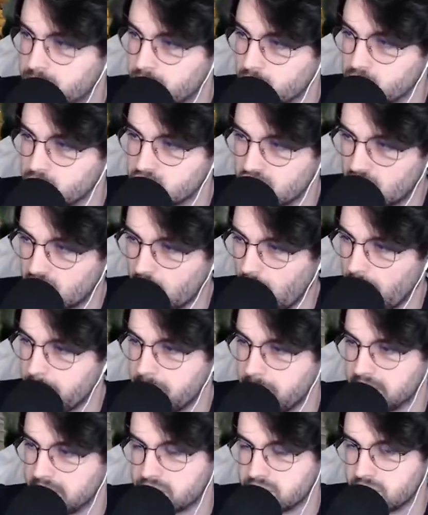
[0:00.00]
Bruce
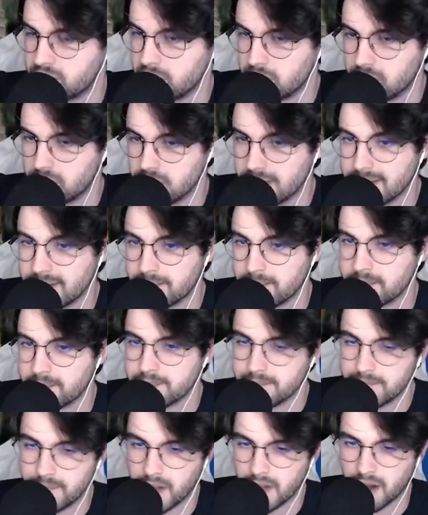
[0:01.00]
Cobbleston
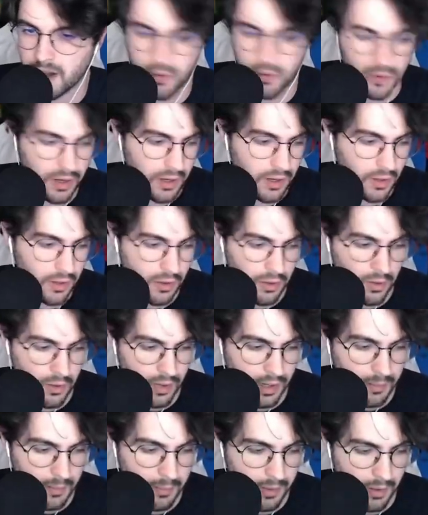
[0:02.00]
ancora
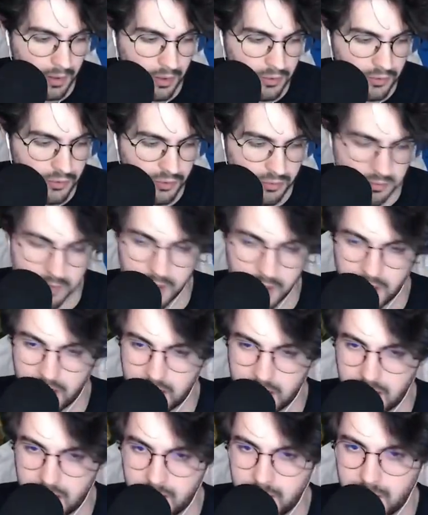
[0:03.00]
ancora, però
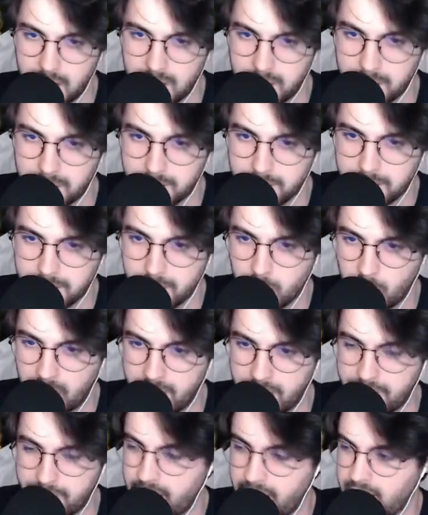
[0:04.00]
insomma
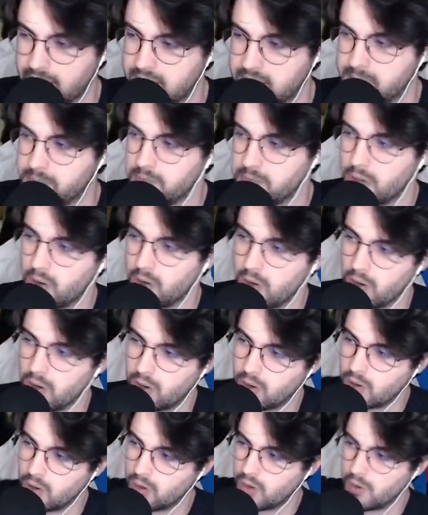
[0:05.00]
vorrei farla
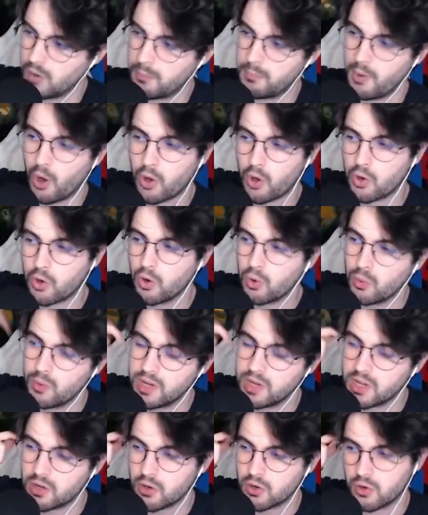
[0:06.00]
tipo blocco
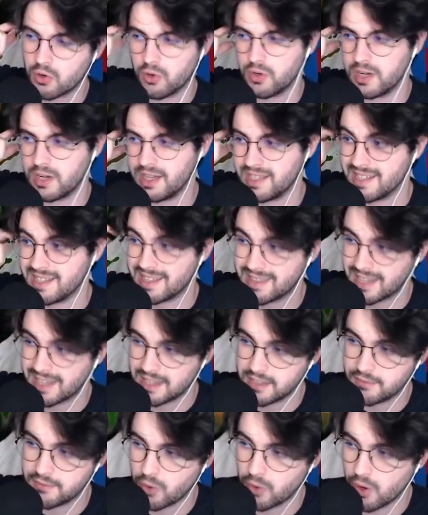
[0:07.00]
unico con i
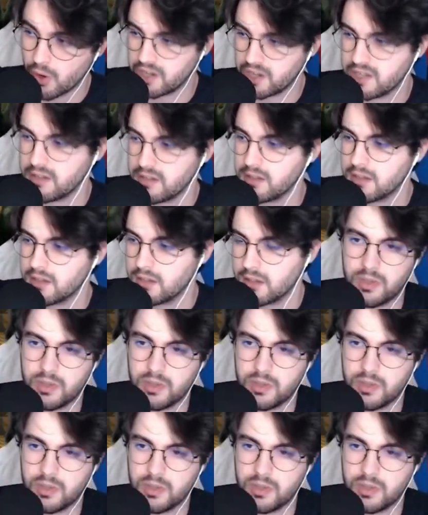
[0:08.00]
dettagli fuori.